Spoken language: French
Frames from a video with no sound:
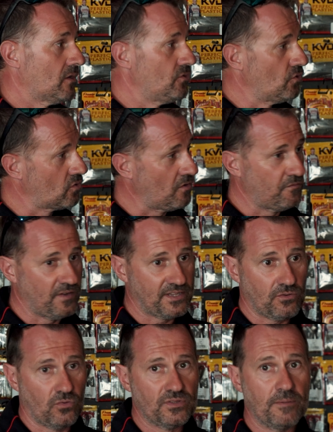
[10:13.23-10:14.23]
Donc en
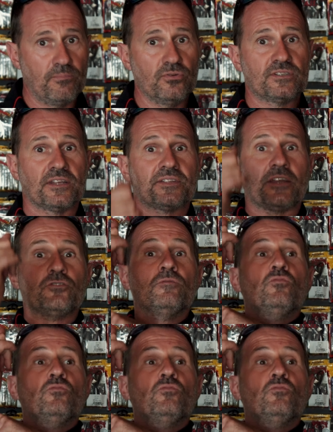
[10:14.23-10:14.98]
fait, on est plus en train de